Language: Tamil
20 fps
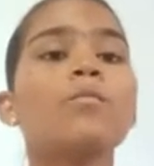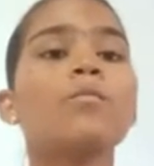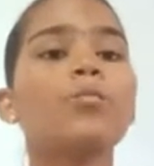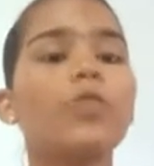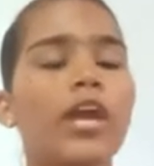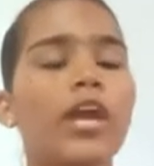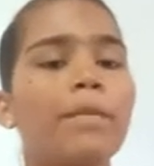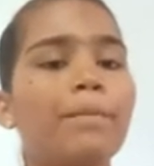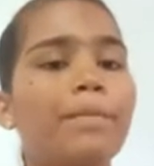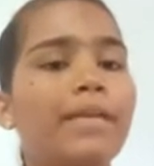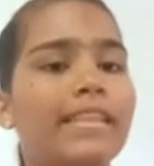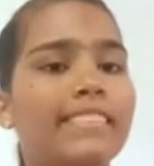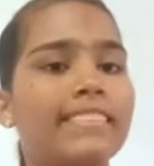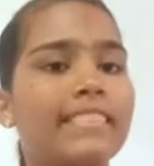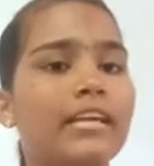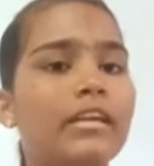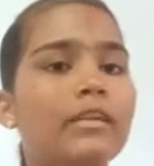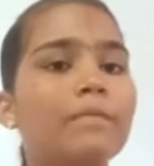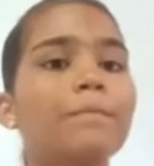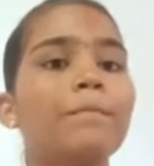
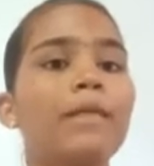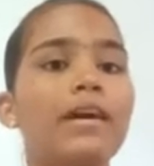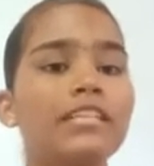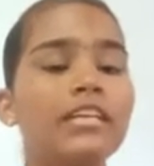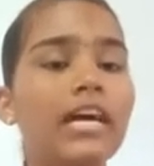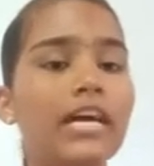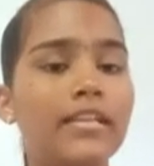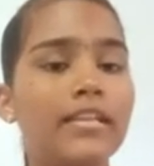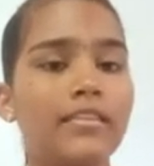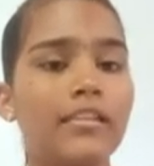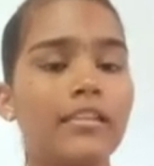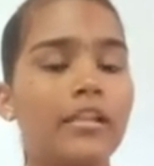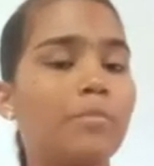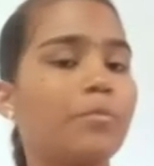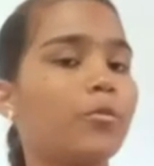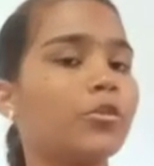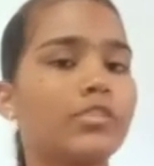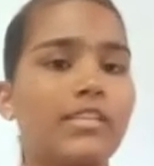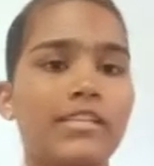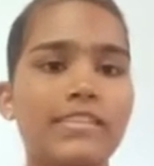புகைப்பிடித்தல் மது அருந்துதல்
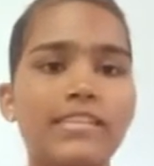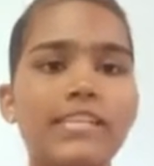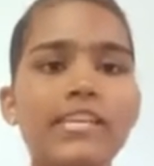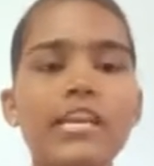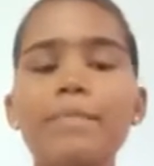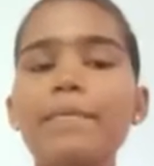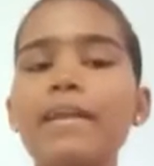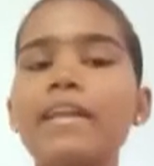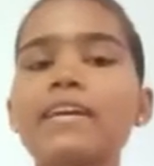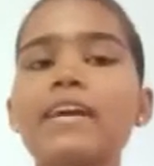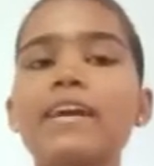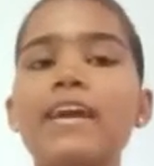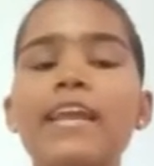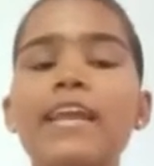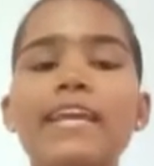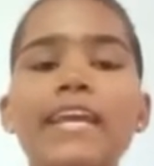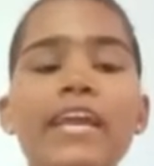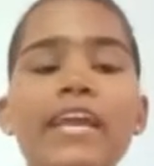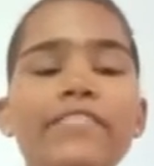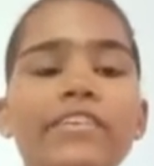போன்ற தீய பழக்கங்களை
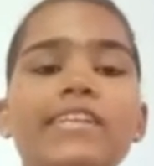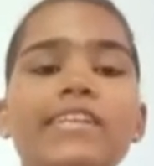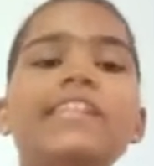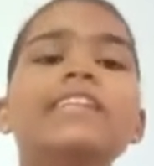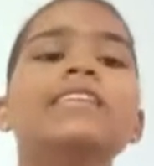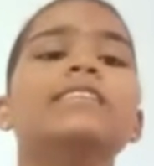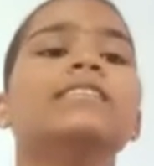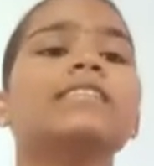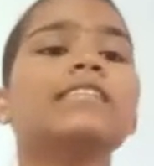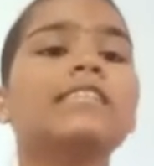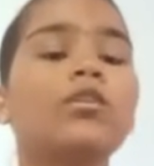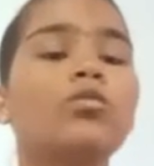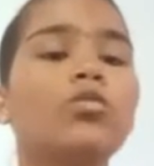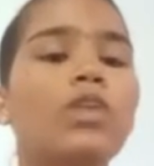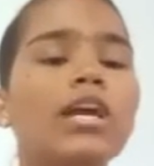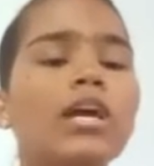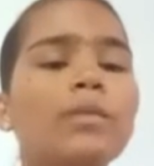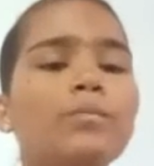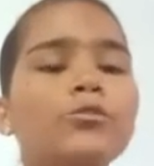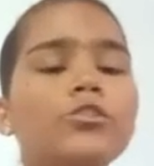கைவிட்டு இந்த
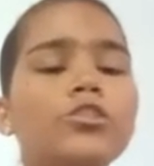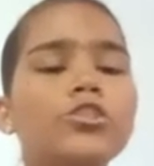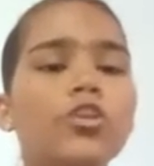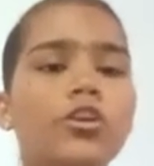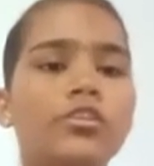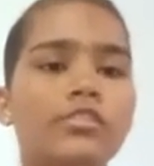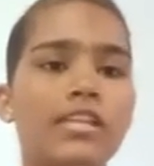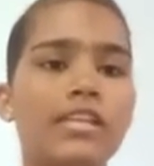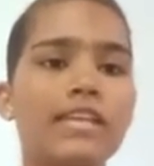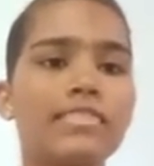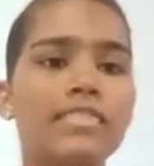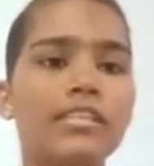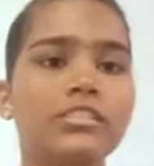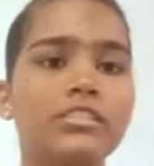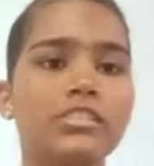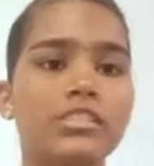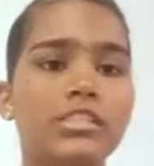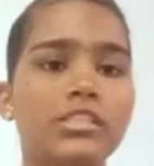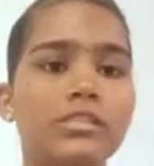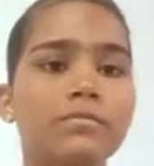உலக புற்றுநோய்
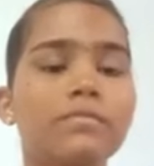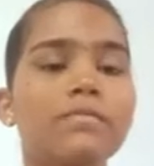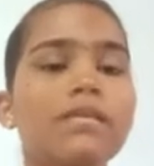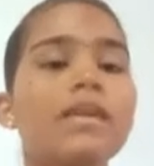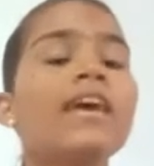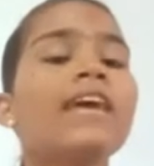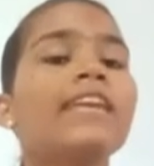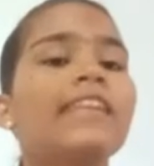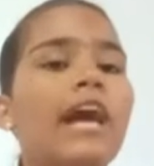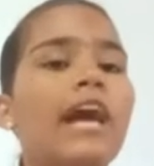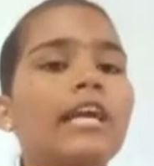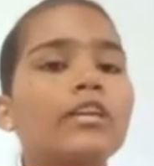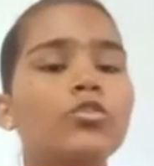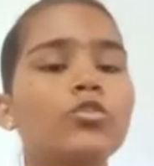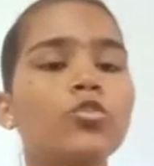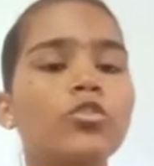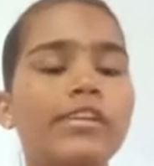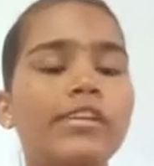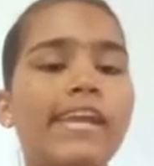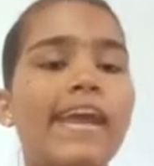தினத்தன்று நான்
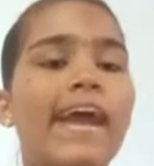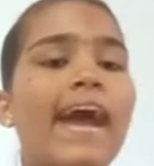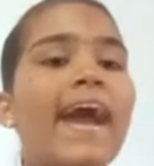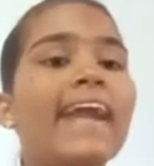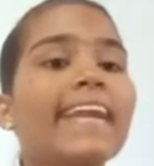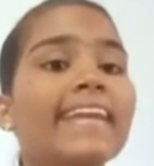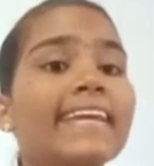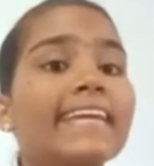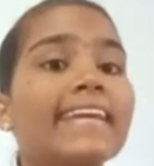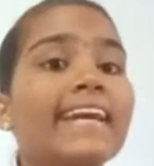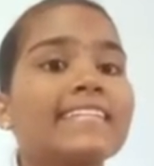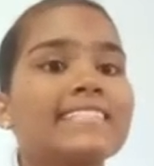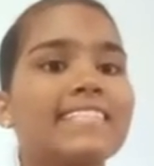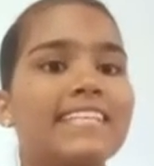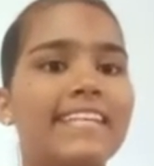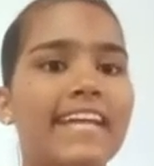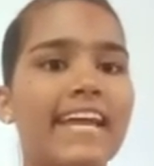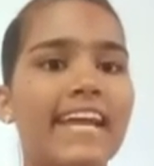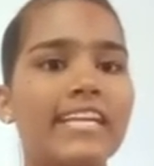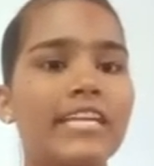கூறிய ஆன்டி
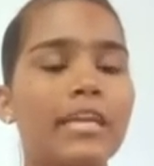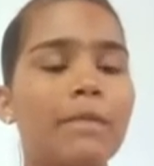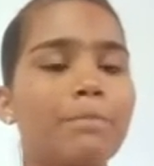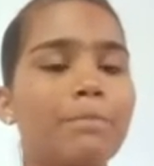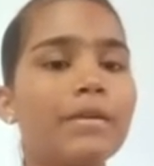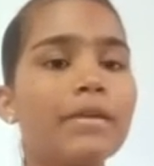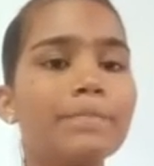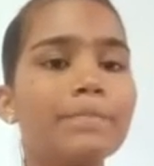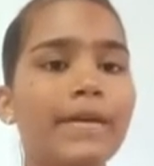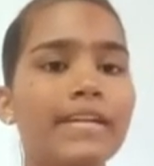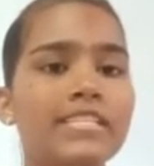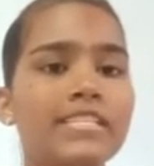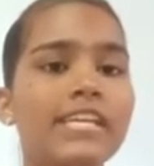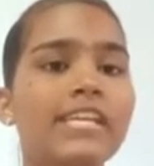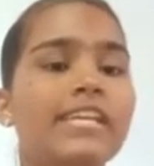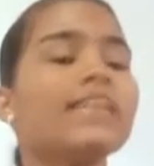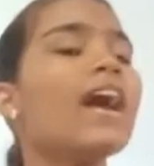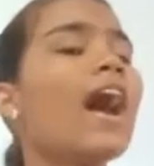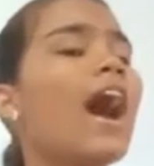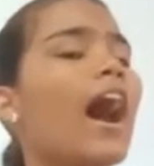கேன்சர் டயட்டை பின்பற்றி
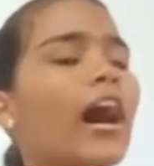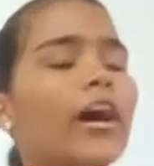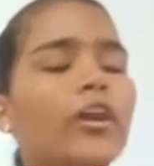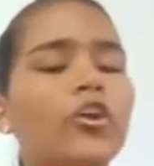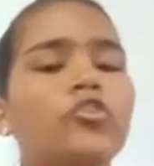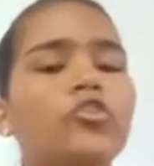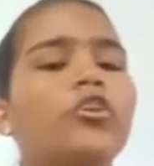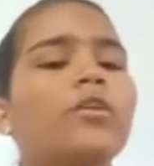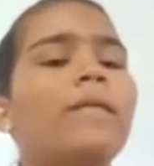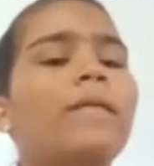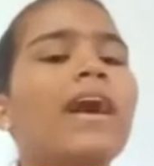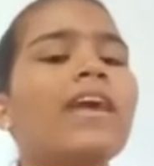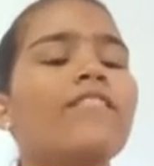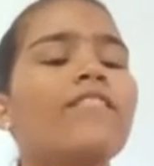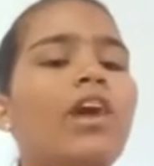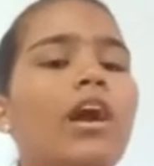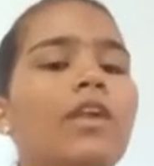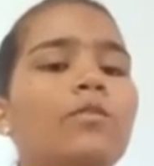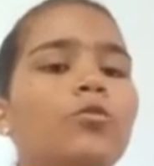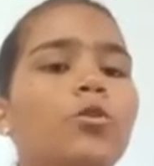ஆரோக்கியமாய்
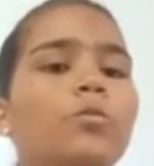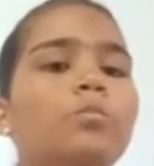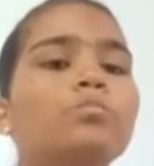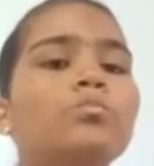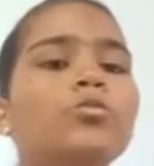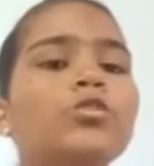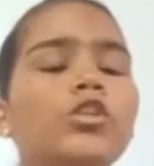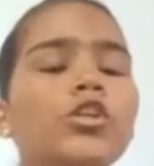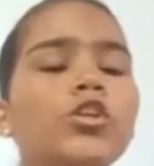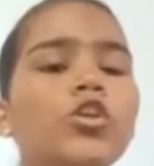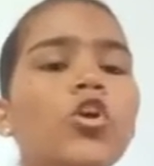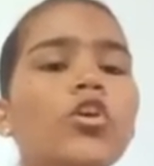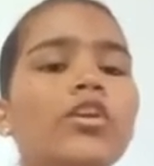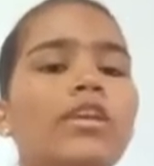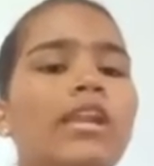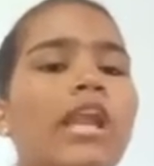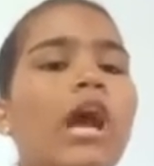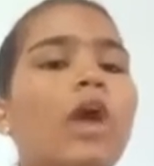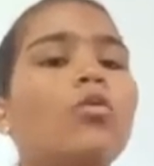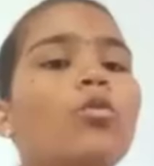வாழ்வோம் புற்றுநோய்
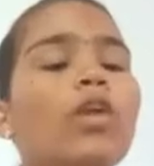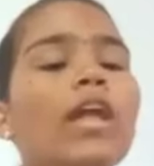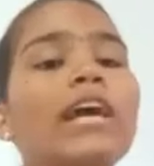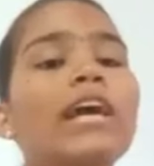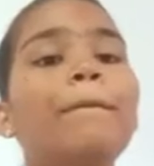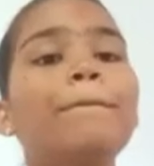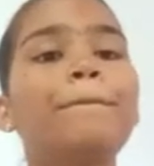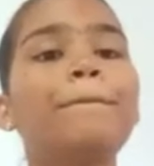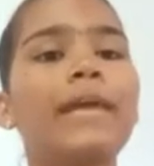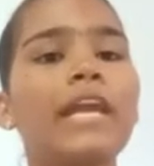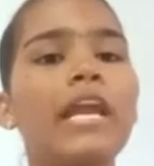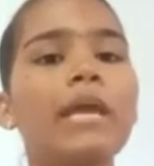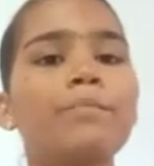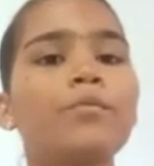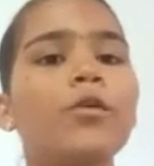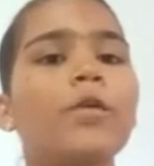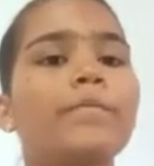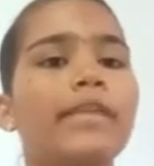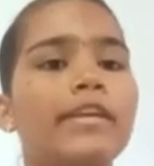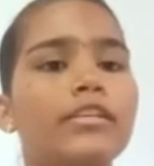இல்லா உலகம்
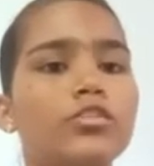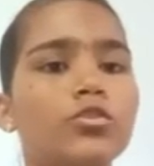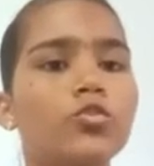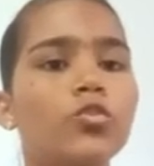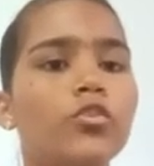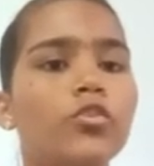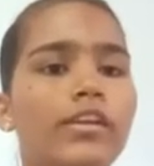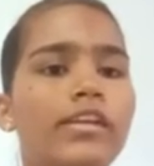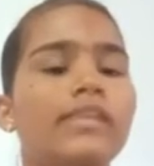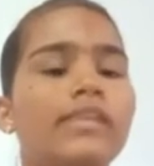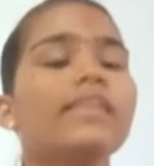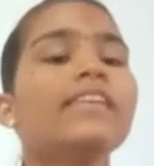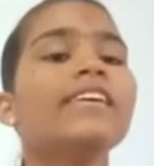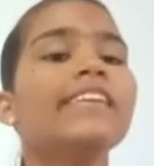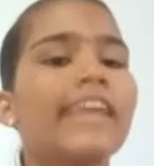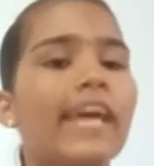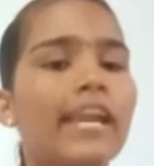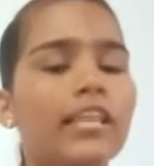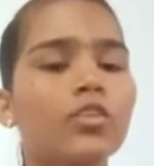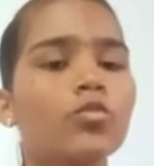படைப்போம் என்று கூறி
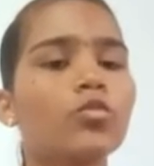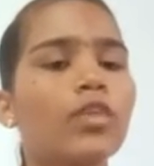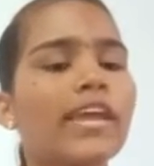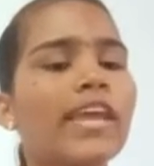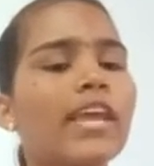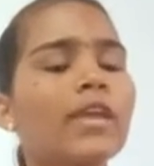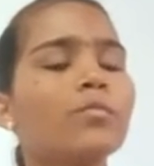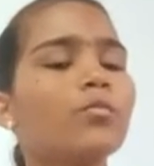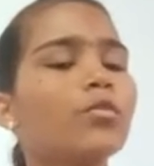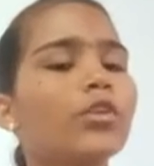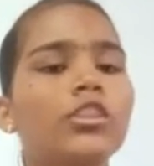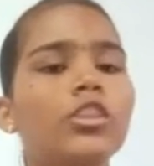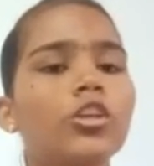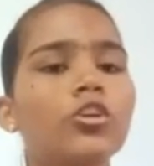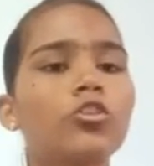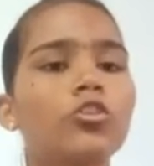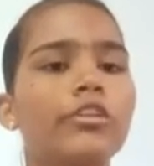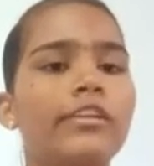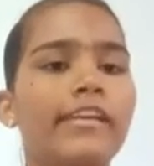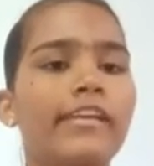எனது உரையை
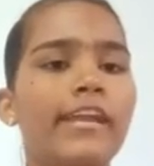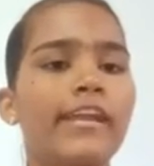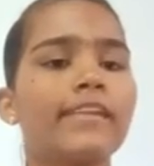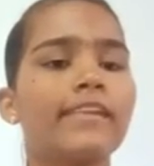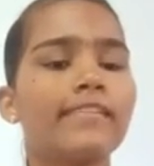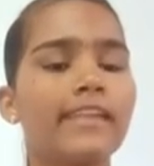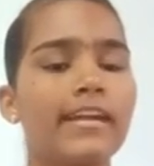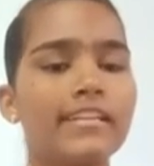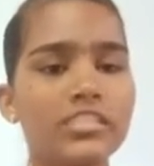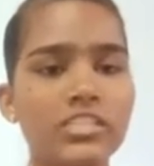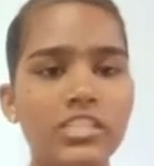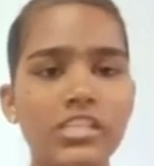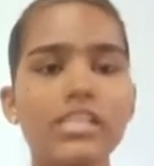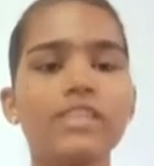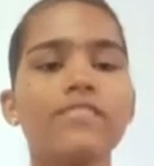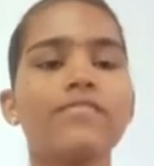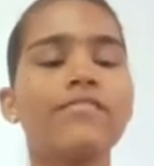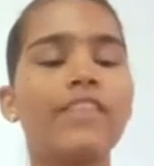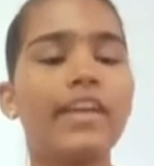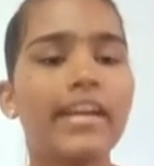முடித்துக் கொள்கிறேன் நன்றி
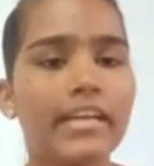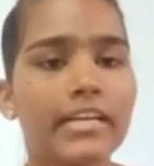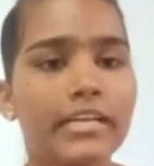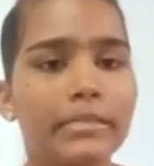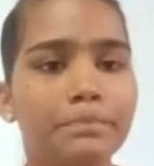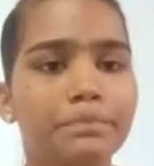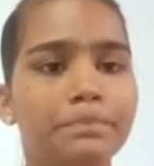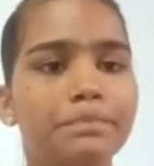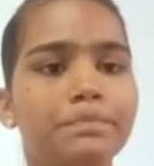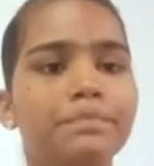வணக்கம்